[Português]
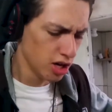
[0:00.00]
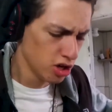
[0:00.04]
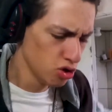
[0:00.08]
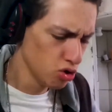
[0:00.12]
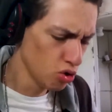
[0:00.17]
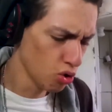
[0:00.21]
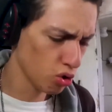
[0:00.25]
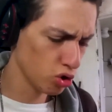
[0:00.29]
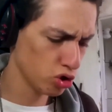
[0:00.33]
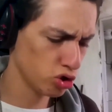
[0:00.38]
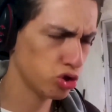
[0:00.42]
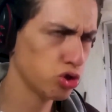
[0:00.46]

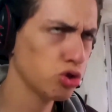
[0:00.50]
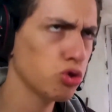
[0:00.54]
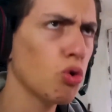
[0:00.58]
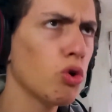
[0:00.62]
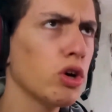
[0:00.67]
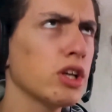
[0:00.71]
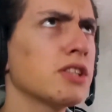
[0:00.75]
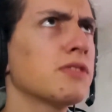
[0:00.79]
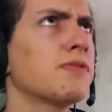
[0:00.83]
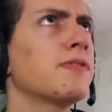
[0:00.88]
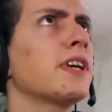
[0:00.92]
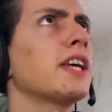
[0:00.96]
E hoje
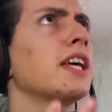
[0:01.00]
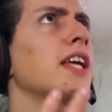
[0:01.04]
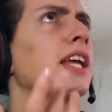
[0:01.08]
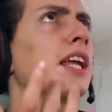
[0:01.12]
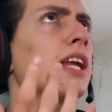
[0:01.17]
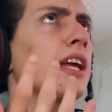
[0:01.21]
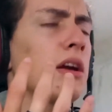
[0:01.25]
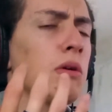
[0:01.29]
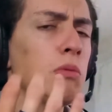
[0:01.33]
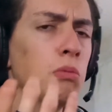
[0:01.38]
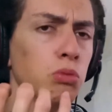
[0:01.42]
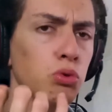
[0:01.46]
nós
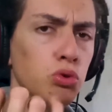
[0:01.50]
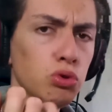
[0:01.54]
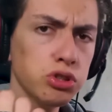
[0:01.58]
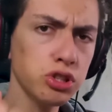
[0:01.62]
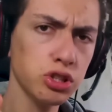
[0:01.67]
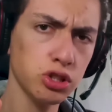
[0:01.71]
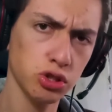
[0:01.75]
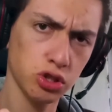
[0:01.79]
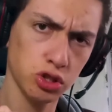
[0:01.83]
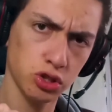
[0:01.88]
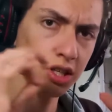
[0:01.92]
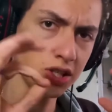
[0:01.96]

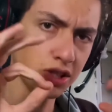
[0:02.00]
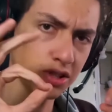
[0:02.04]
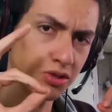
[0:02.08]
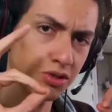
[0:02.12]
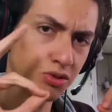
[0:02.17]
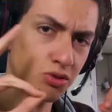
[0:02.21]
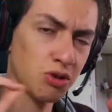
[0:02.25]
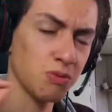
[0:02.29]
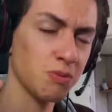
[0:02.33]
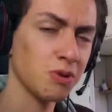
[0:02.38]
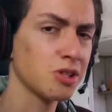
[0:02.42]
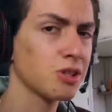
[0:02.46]
veremos
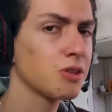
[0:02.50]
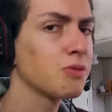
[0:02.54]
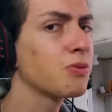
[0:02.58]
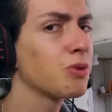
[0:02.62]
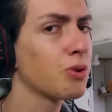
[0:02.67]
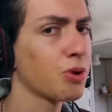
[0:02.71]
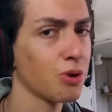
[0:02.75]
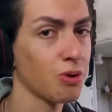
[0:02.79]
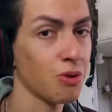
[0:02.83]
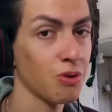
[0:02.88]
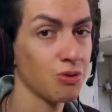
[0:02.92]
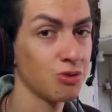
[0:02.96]
streamers que
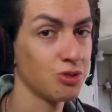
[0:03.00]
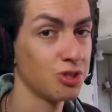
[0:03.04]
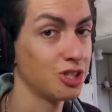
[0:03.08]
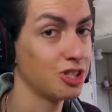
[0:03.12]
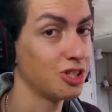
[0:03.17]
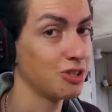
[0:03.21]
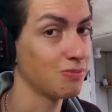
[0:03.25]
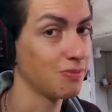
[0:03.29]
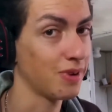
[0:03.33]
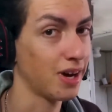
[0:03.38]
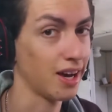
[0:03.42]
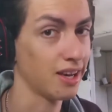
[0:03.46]
foram longe
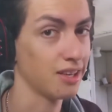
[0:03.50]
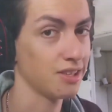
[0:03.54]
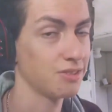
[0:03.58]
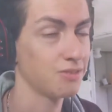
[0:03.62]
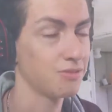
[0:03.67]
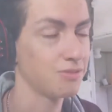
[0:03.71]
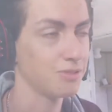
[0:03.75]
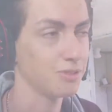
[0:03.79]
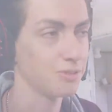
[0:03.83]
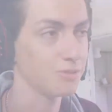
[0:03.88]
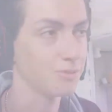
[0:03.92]
demais.